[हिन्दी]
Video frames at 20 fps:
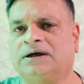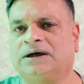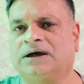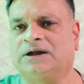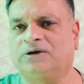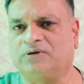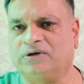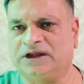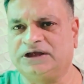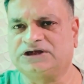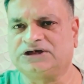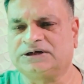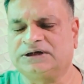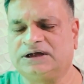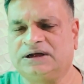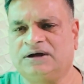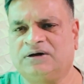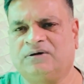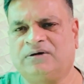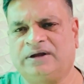नॉलेज
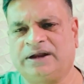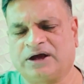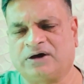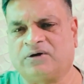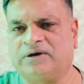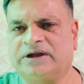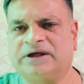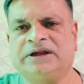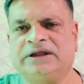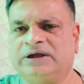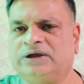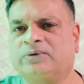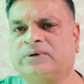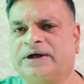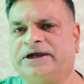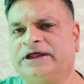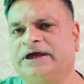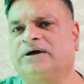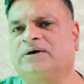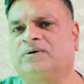और अकॉर्डिंगली यू
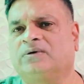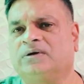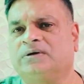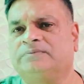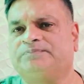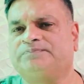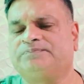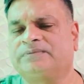कैन टेक अ कॉल